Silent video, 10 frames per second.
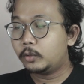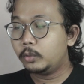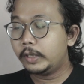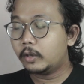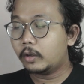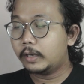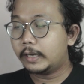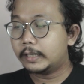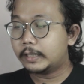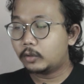itu yang
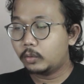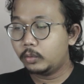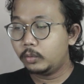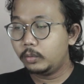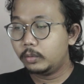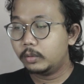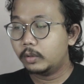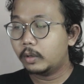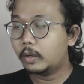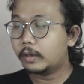orderan satu,
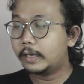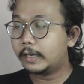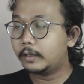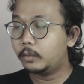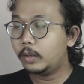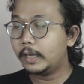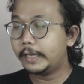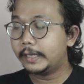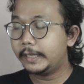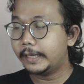orderan dua
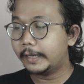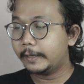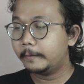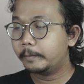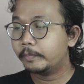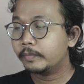yang ini ya.